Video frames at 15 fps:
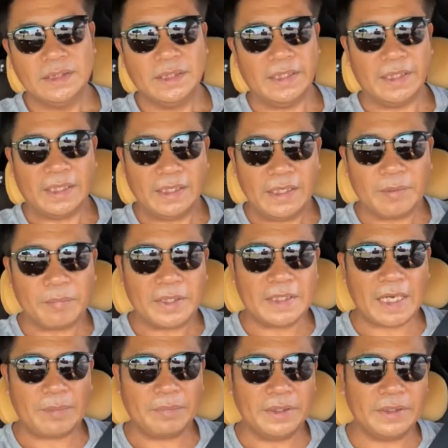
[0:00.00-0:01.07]
หลีกเลี่ยงพยา
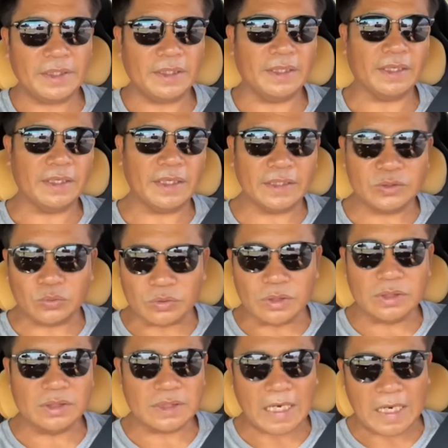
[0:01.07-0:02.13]
ยามที่จะหลีกเลี่ยงที่สุดก็
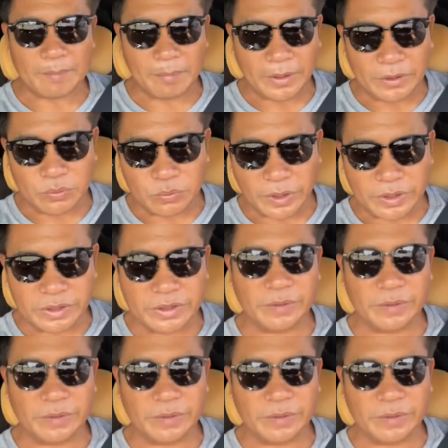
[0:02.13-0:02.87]
คือการไปอยู่ใน